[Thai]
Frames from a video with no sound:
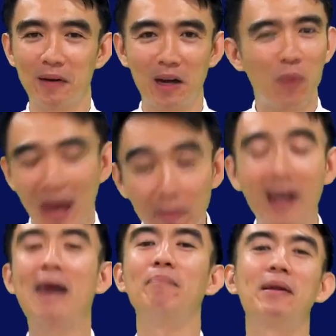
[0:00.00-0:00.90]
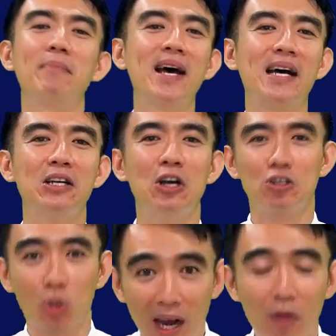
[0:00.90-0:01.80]
เรารักพระคำนั้นมาก
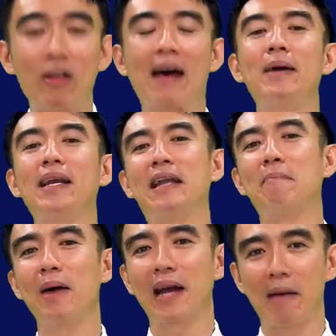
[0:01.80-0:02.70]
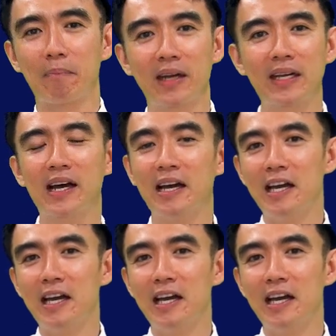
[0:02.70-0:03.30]
จนเราสามารถนำพระคำนั้นเนี่ย